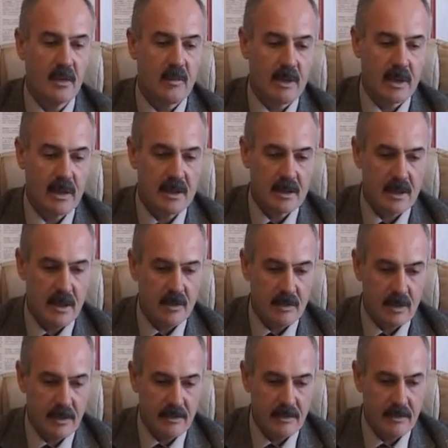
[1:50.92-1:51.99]

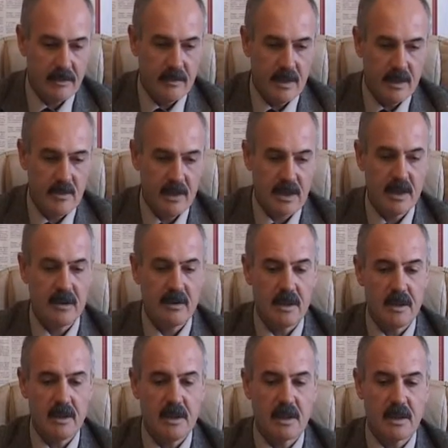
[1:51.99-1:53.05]
Приглашают на, на
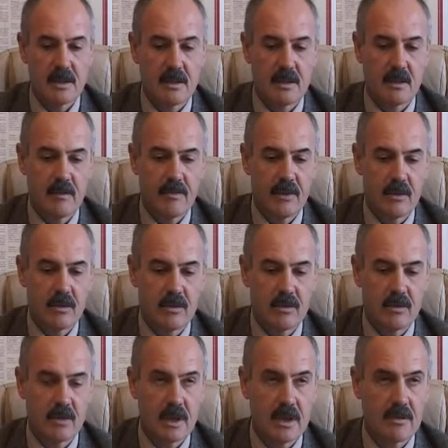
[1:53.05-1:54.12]
спортивные секции. Вот
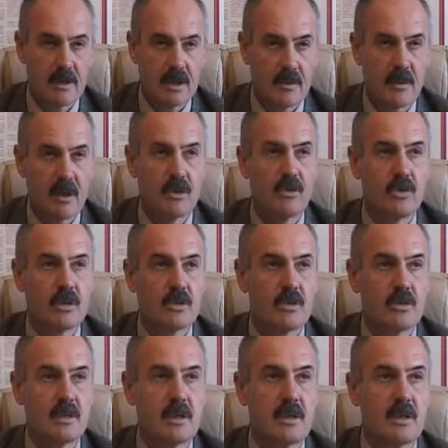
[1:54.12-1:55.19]
у нас в этом году уже
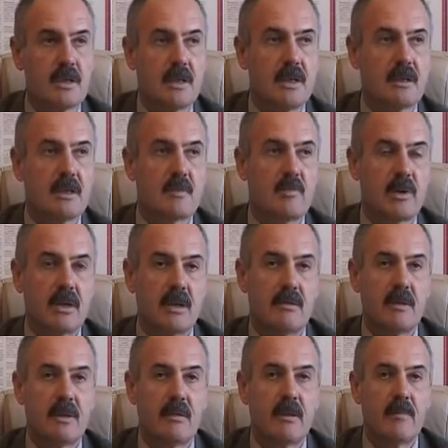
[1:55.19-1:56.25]
создана секция
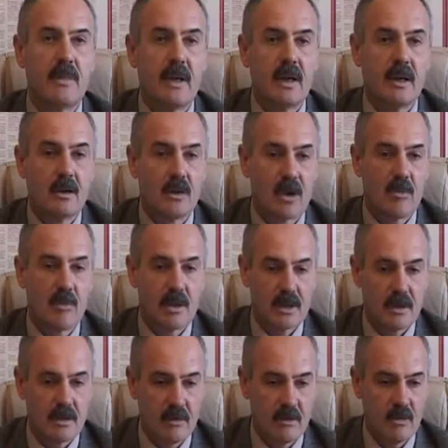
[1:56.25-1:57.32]
спортивного
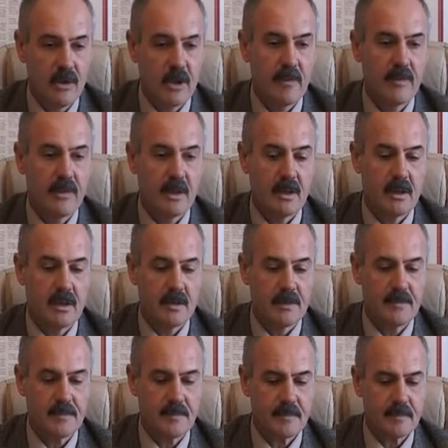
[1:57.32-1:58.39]
рукопашного боя э,
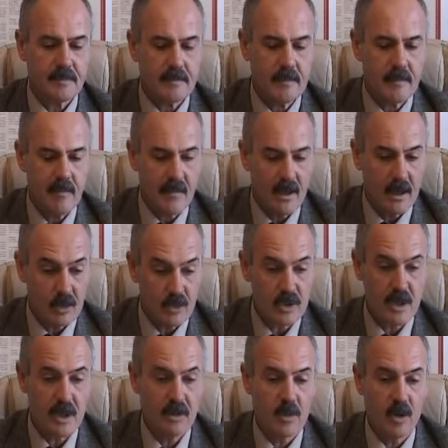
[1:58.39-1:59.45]

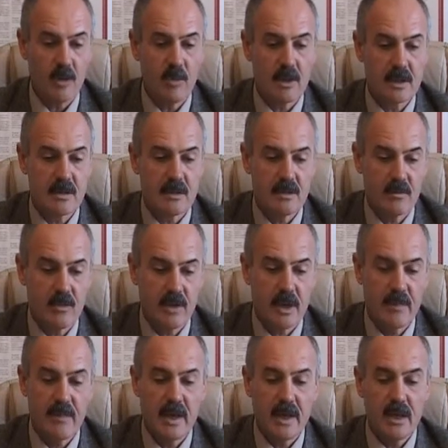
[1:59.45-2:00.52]
русского рукопашного
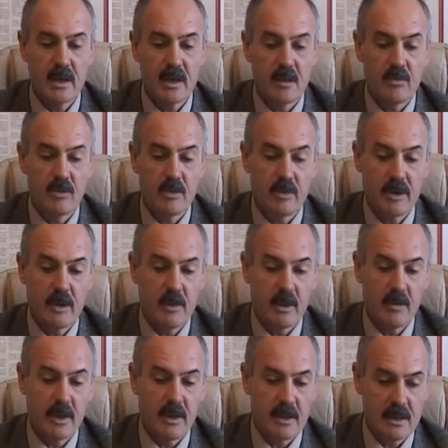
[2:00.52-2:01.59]
боя, где будут
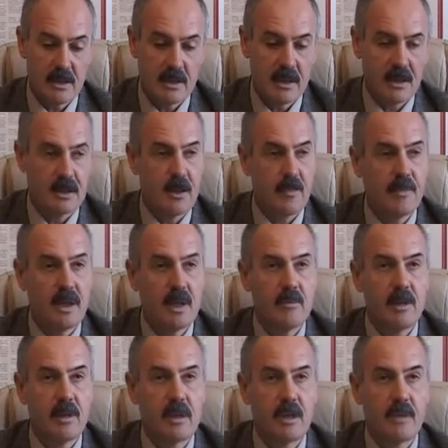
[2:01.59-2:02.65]
подаваться также
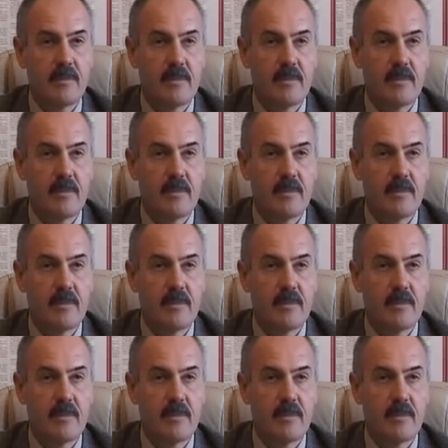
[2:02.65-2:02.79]
элементы